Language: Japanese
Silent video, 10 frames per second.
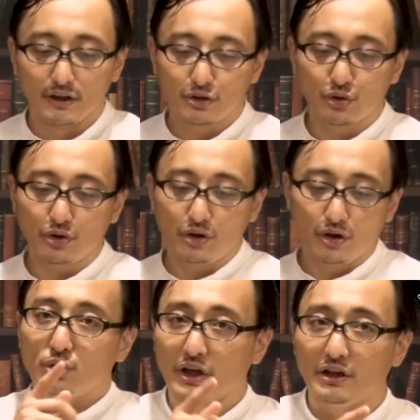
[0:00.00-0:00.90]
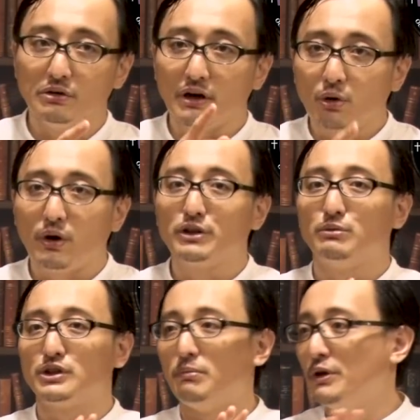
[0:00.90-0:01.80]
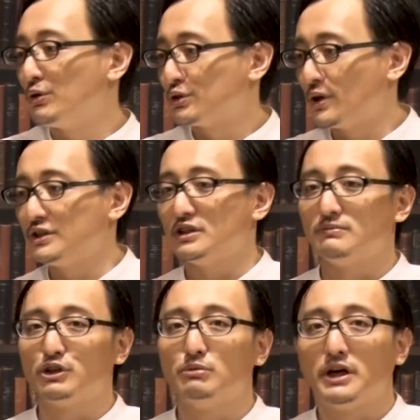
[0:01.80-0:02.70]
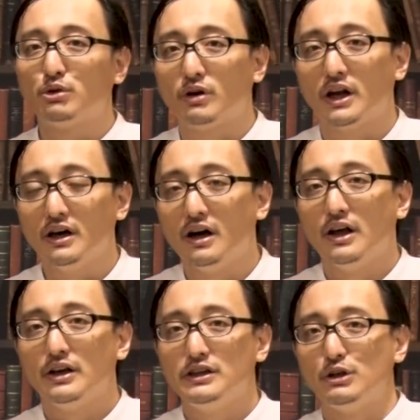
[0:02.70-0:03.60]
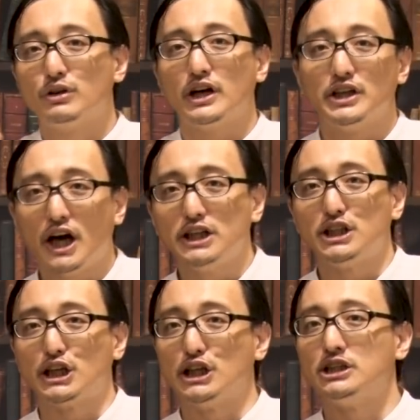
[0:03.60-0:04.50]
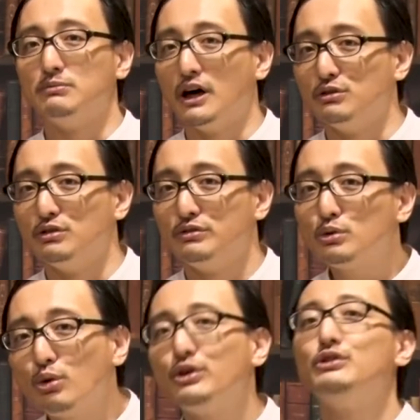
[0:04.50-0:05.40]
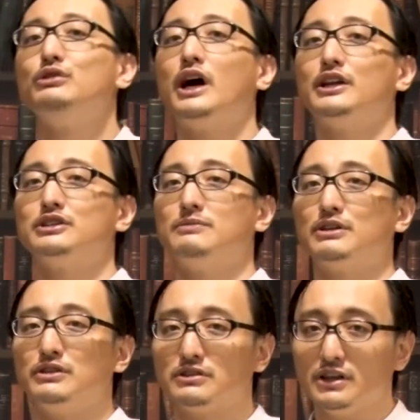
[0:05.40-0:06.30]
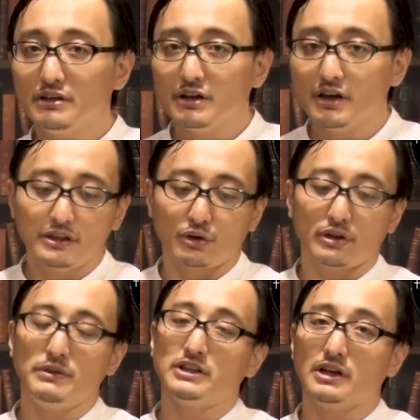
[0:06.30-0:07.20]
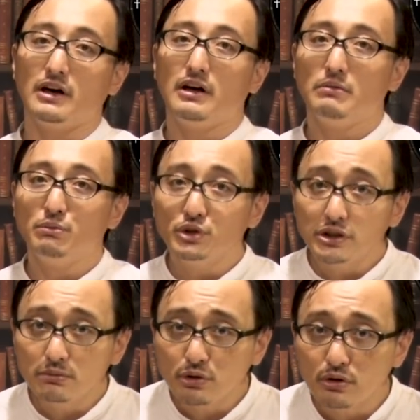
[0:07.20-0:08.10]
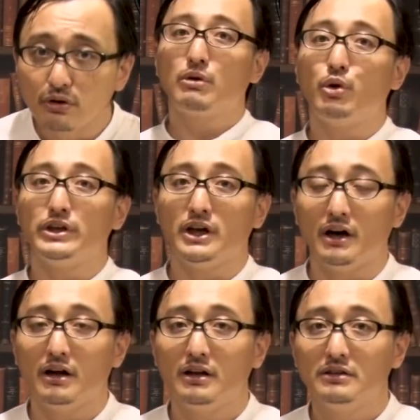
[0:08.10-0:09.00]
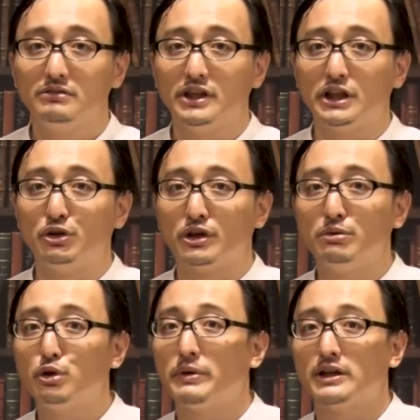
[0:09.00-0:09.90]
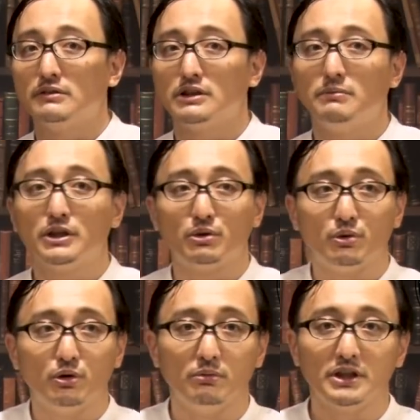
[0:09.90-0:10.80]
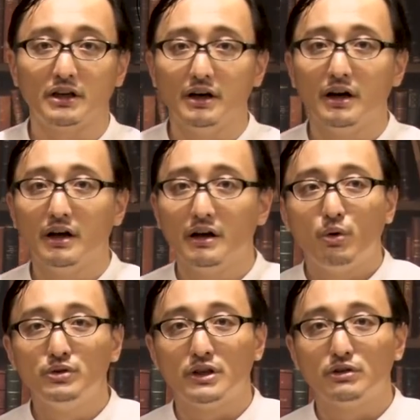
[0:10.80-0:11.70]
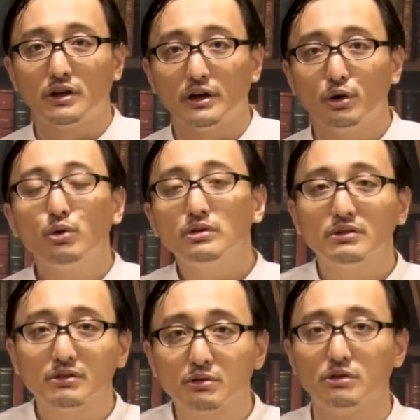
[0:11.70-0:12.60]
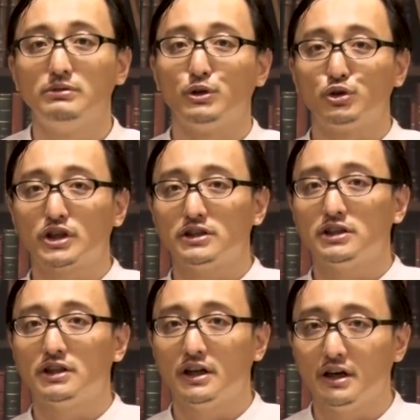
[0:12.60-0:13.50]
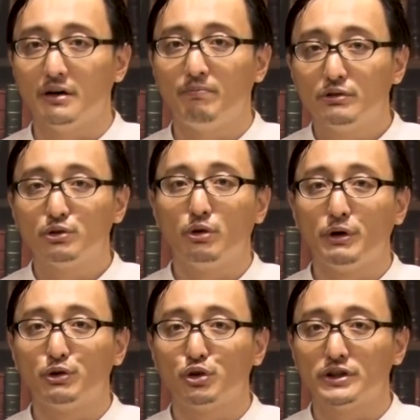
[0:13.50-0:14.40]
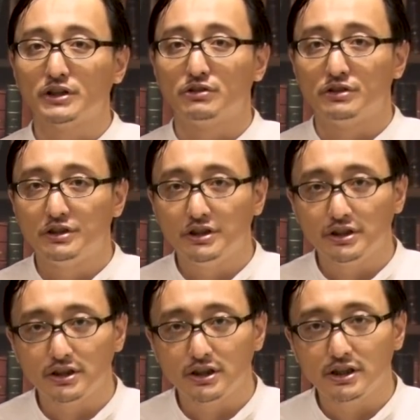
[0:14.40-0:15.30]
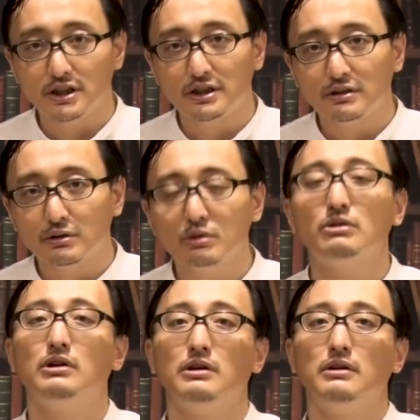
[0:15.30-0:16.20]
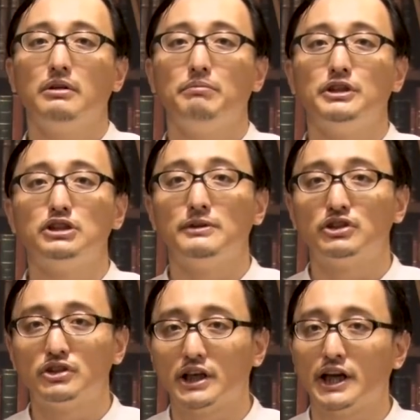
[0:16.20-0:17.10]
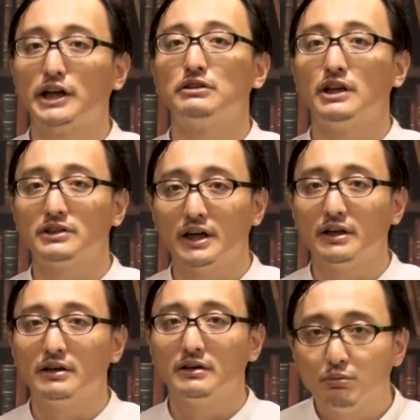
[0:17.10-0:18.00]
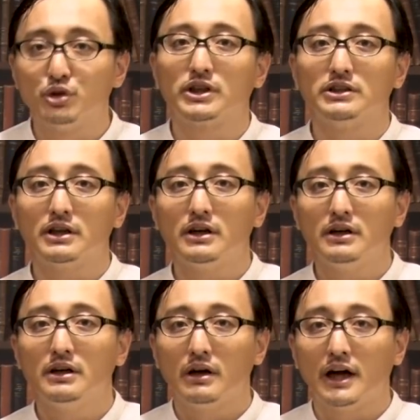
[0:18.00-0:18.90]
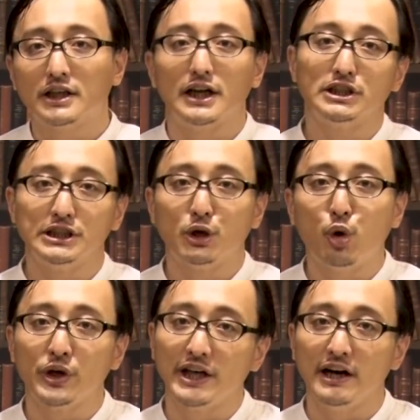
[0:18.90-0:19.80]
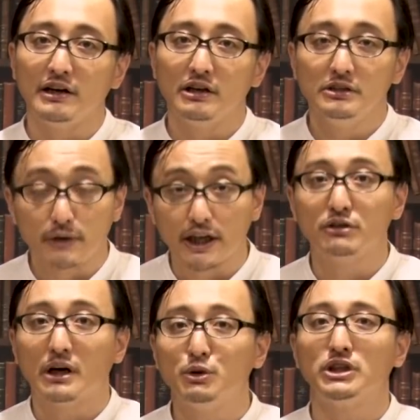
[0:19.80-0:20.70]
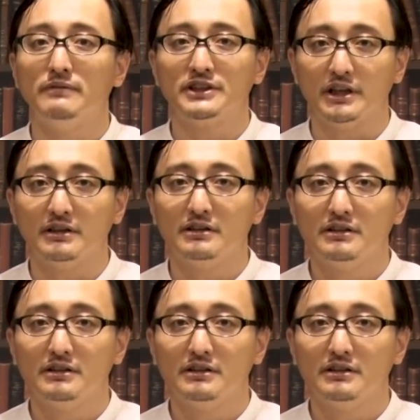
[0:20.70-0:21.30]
その時にうわ怖いと思って目をそらしてしまうと窓から家の中に入ってきてしまうという話もあるんですね。なので皆さん、もしも今夜寝てる時、ふと目が覚めて窓の方を見たら、女の人がひょこっと首を覗かしていたら、その目をそらさず、じーっと見つめ続けてあげてください。もしかしたら、新しい恋が生まれるかもしれません。